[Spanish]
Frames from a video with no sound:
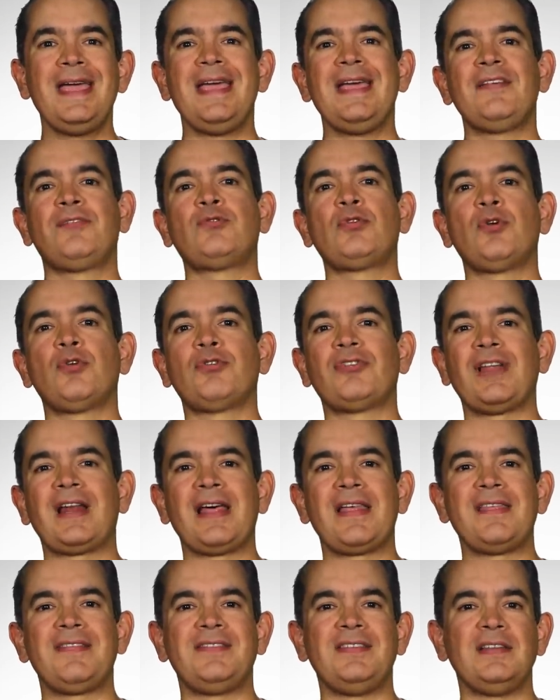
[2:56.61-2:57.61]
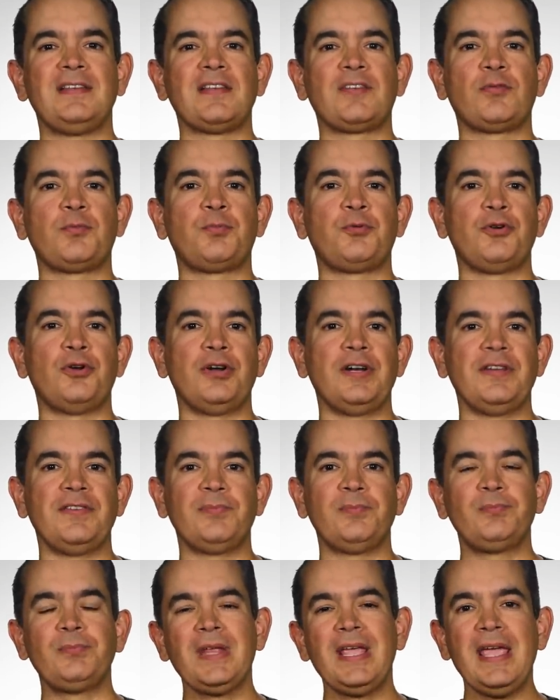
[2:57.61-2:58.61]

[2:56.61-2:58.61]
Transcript: esto nos dará distintas opciones.